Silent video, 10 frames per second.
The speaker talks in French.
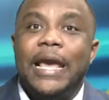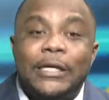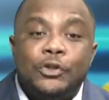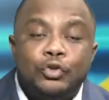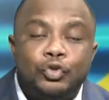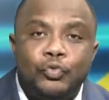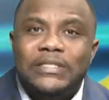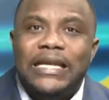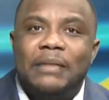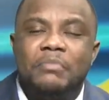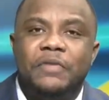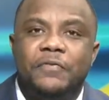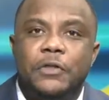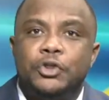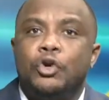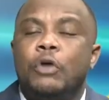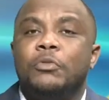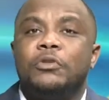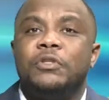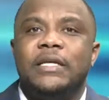Et ils ont tous la même définition
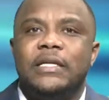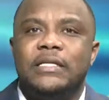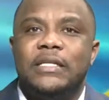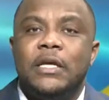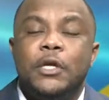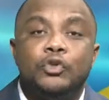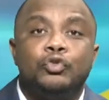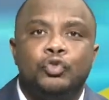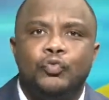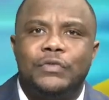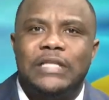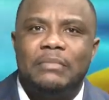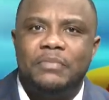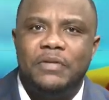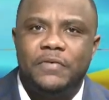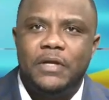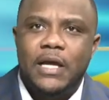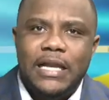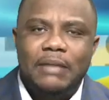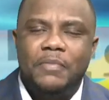comme dans une église. Ils ont tous la même,
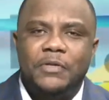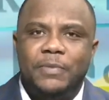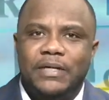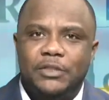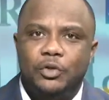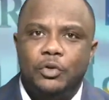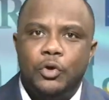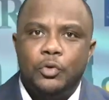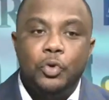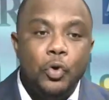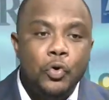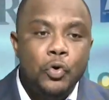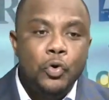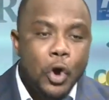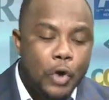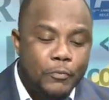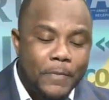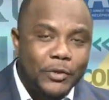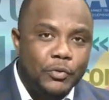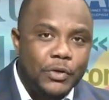la même explication. Non, on ne
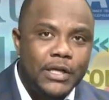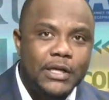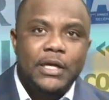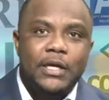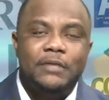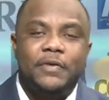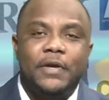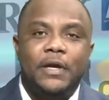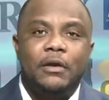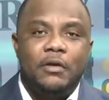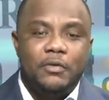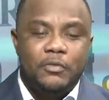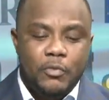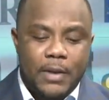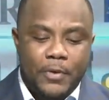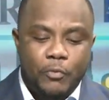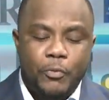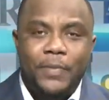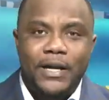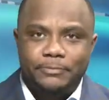peut pas donner, livrer, euh, comment on appelle, on ne peut